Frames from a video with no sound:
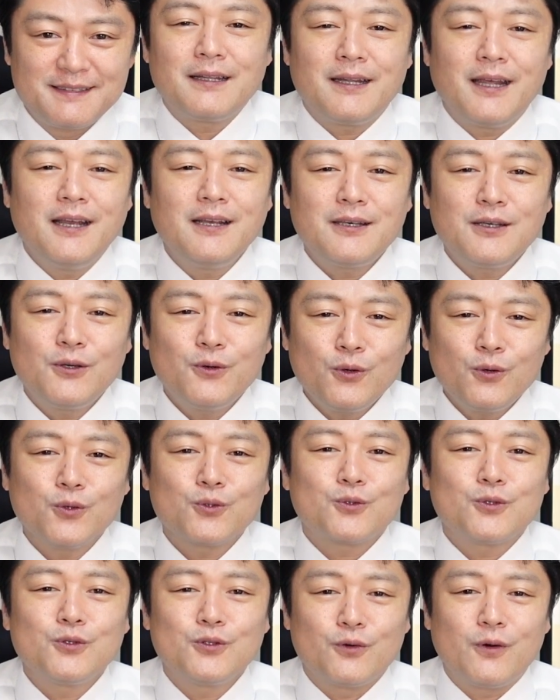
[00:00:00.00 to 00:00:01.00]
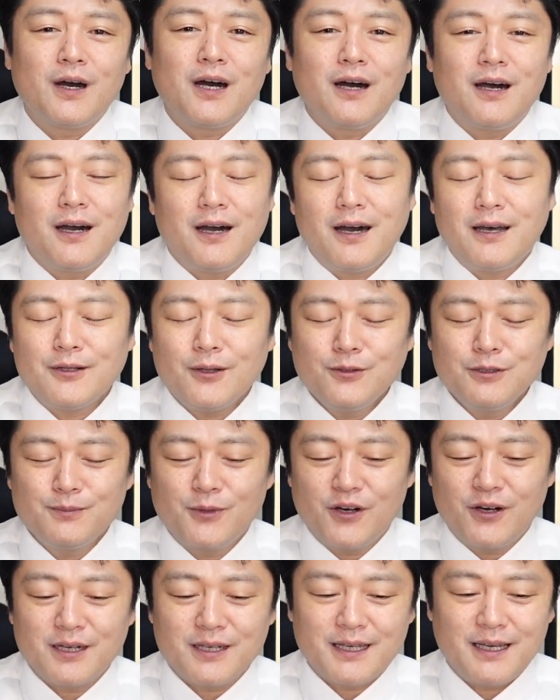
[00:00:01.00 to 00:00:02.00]
天気予報というのは当たる
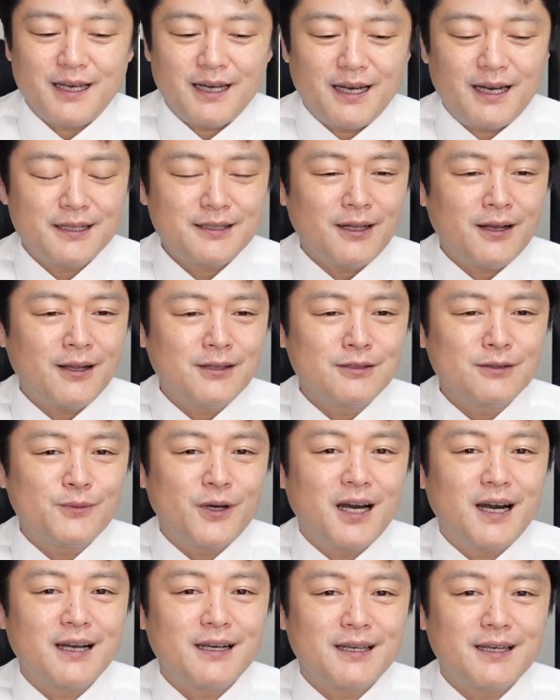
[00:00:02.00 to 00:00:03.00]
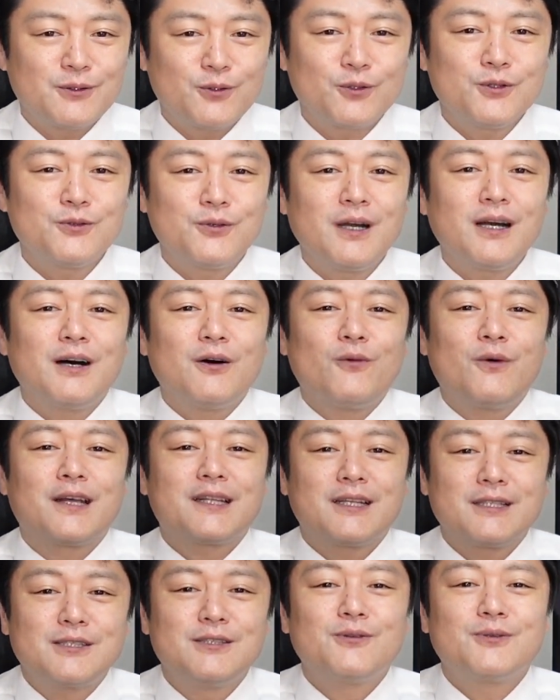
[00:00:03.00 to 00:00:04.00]
も発見、当たらぬも発見というのが
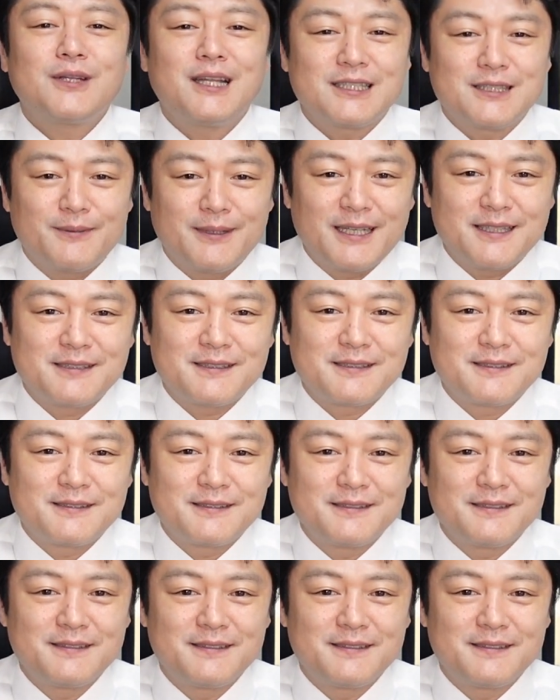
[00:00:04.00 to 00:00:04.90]
私の立場です。